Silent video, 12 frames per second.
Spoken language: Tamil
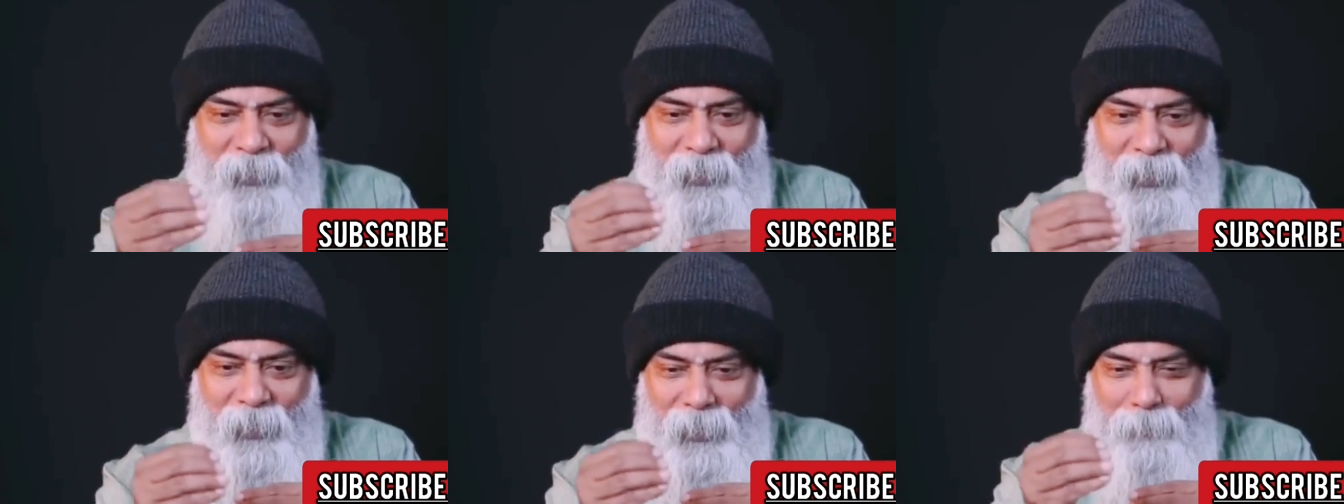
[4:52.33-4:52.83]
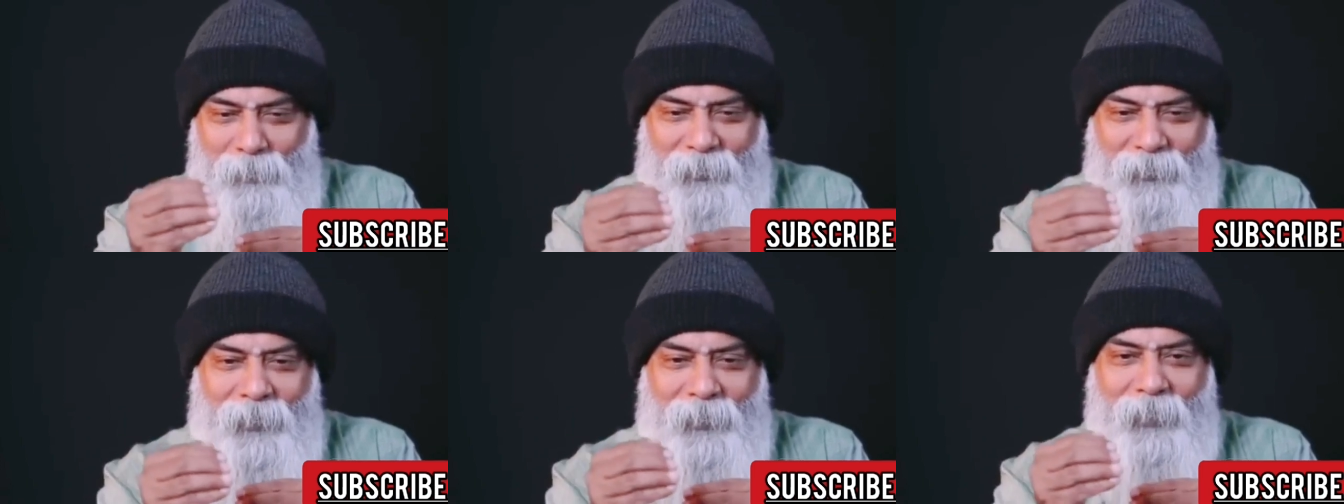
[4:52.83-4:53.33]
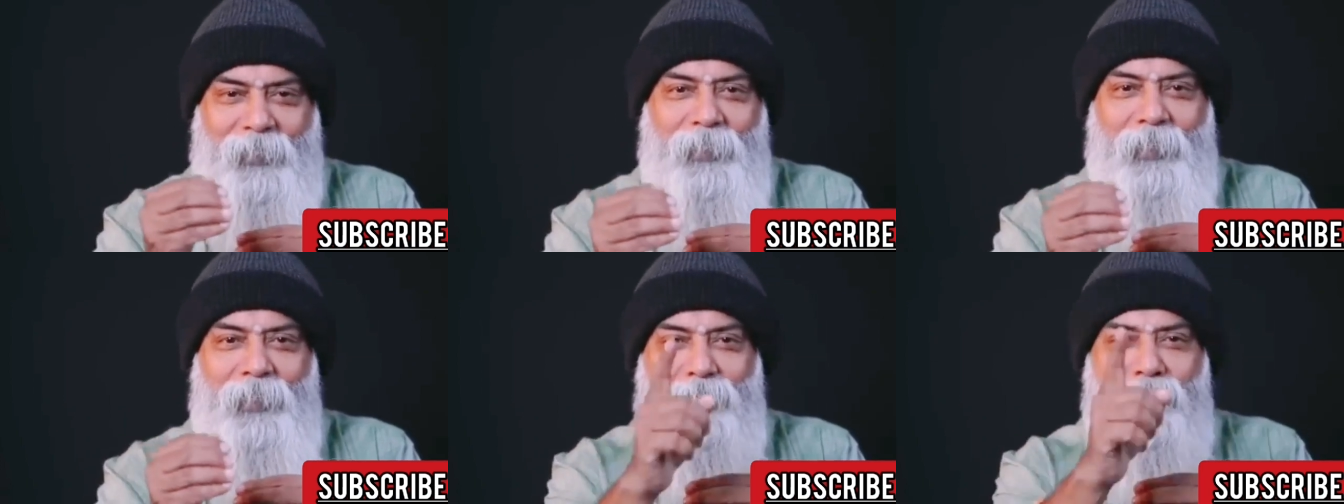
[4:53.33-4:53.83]
இதையெல்லாம்
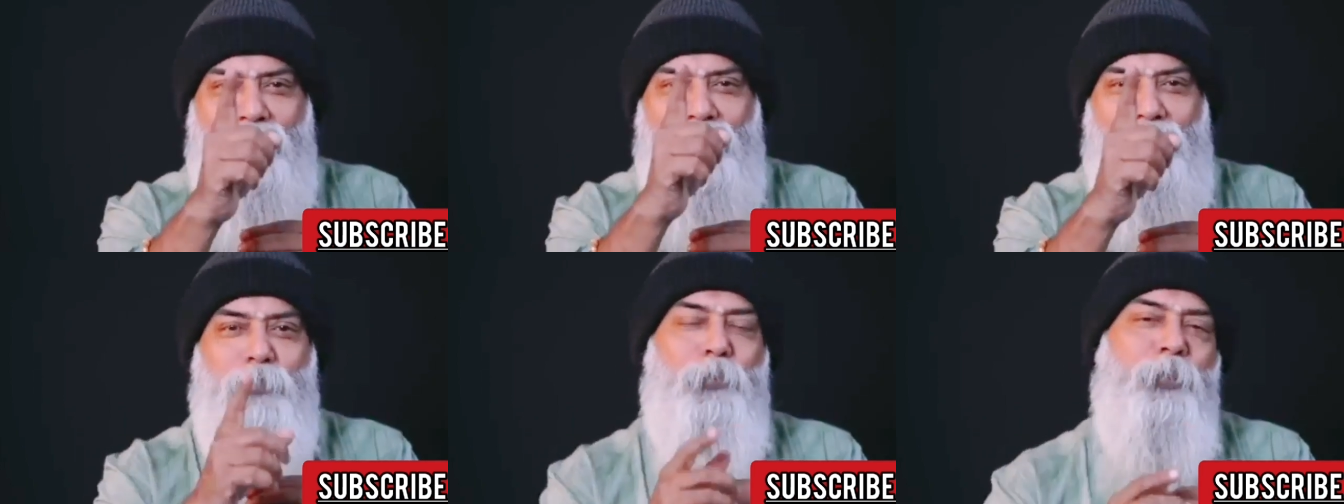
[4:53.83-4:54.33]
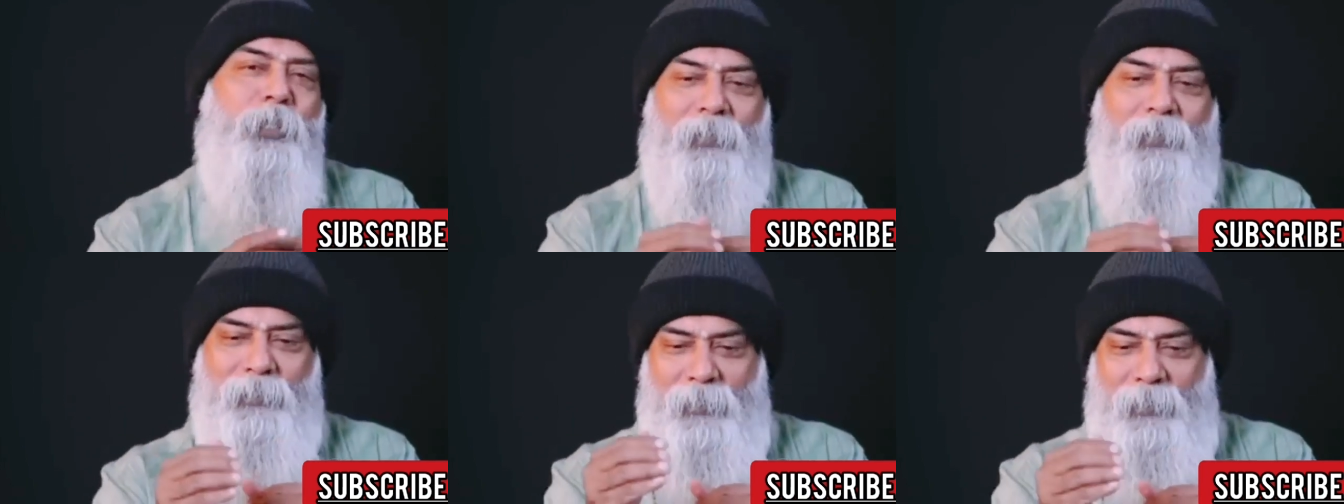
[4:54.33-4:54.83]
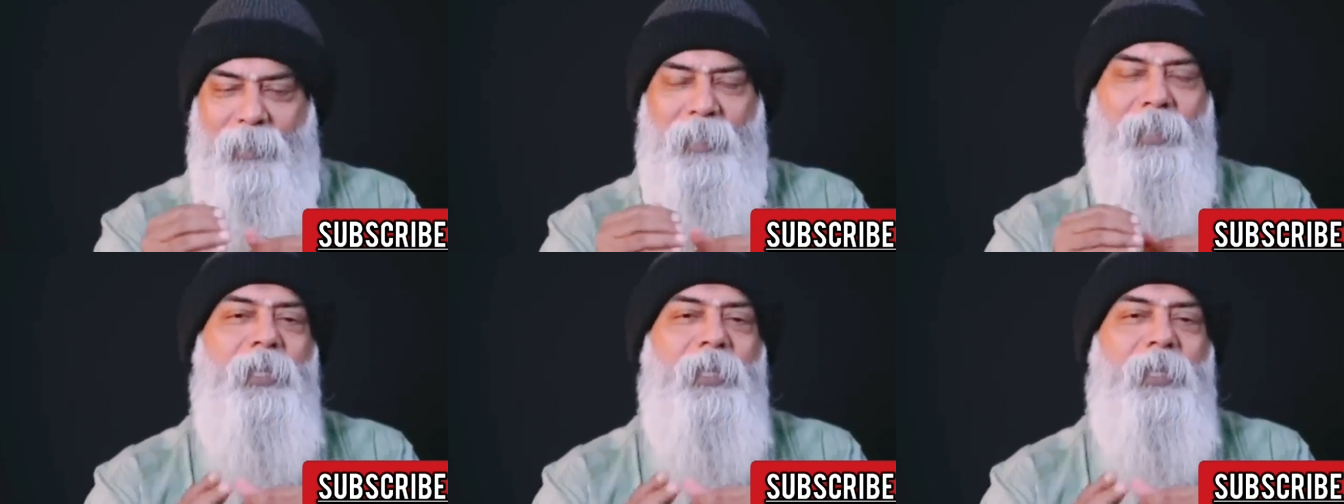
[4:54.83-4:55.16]
தடை என்று நீங்கள் சொல்கிறீர்கள் தடை